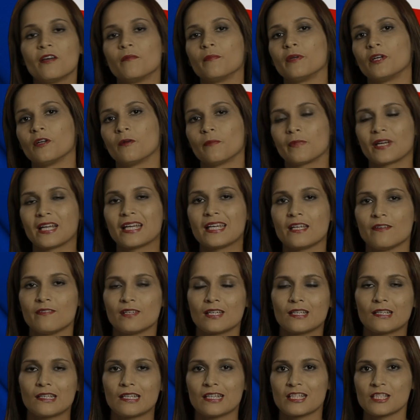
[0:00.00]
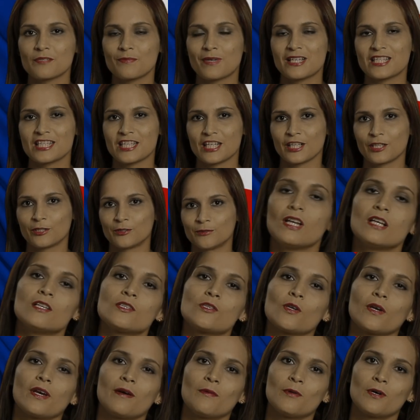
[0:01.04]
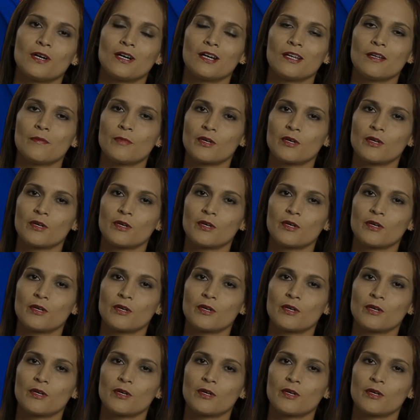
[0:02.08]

Mi nombre es Nivia Díaz Pacheco, soy abogada de